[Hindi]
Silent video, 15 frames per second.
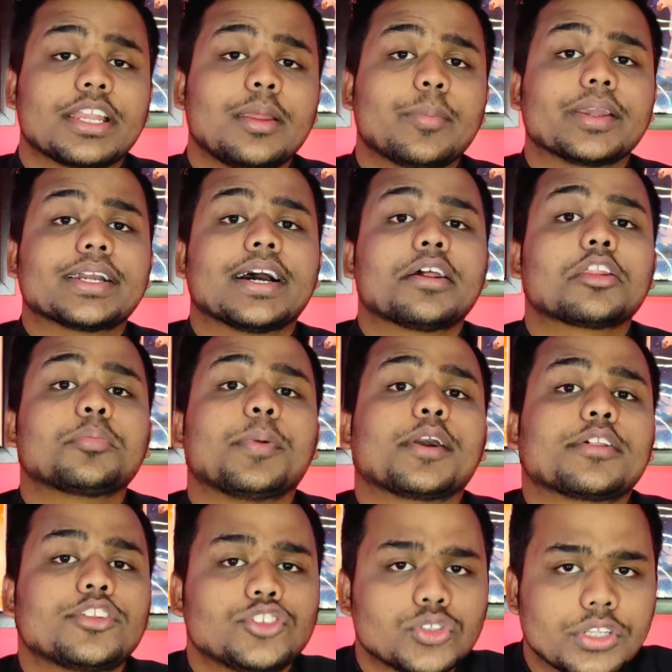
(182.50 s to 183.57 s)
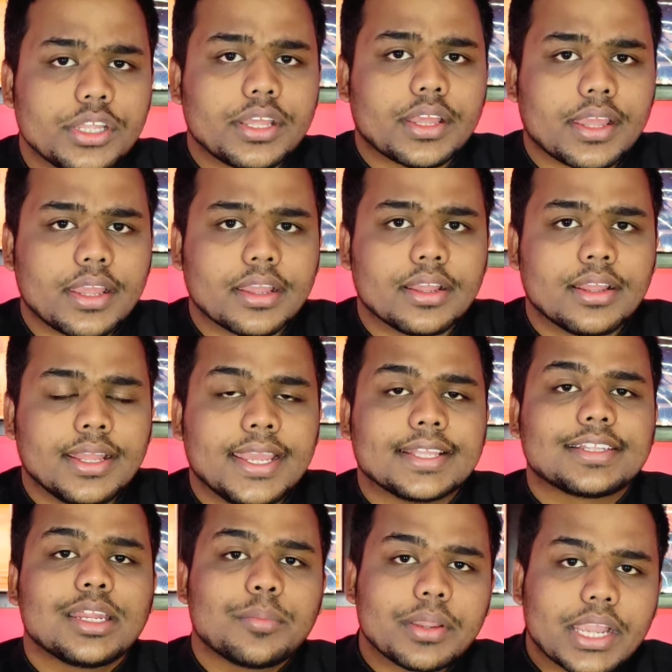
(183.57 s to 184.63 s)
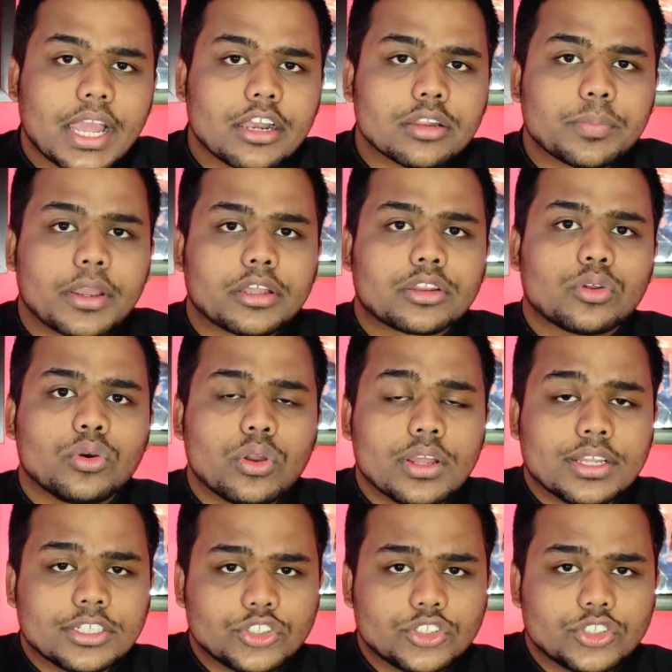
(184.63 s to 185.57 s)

इतने बेकार स्पेक्स जो दिए हैं इतने बेकार स्पेक्स को